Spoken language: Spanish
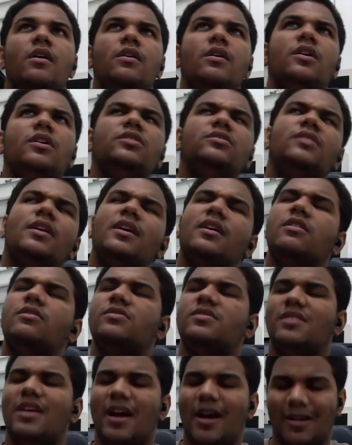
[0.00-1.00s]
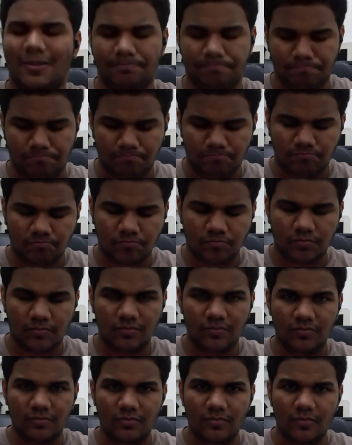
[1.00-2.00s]
otra cosa...
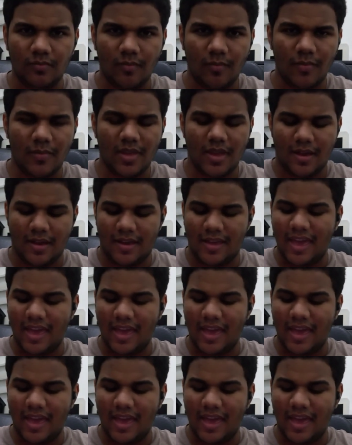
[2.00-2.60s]
Se perro.